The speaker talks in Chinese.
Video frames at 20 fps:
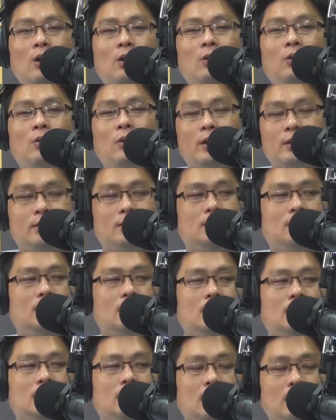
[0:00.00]
法，
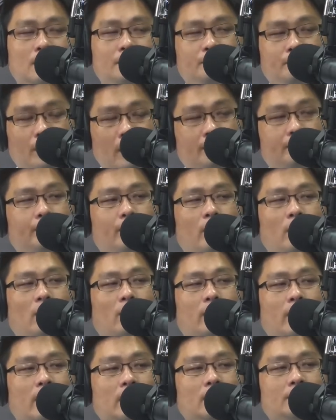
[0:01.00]
教你拼步，
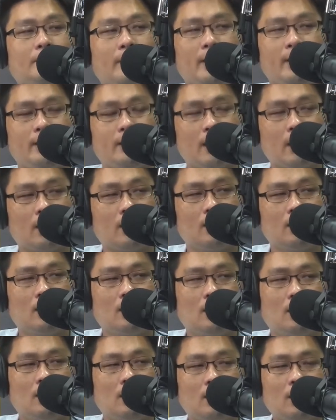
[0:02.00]
教你美感。
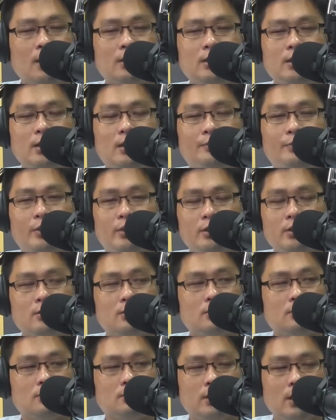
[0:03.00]
是。到第二步，你
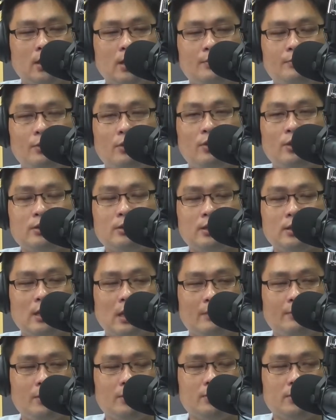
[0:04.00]
就第二步，我这
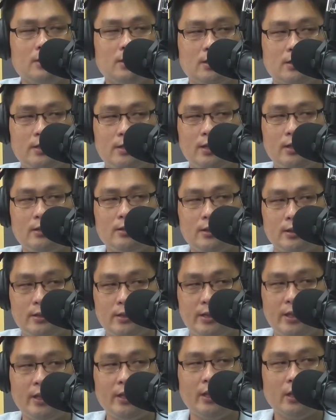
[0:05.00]
内面有一千一
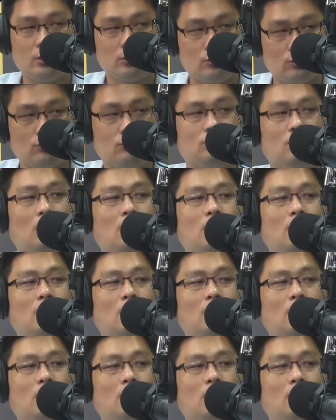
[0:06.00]
千个词哦。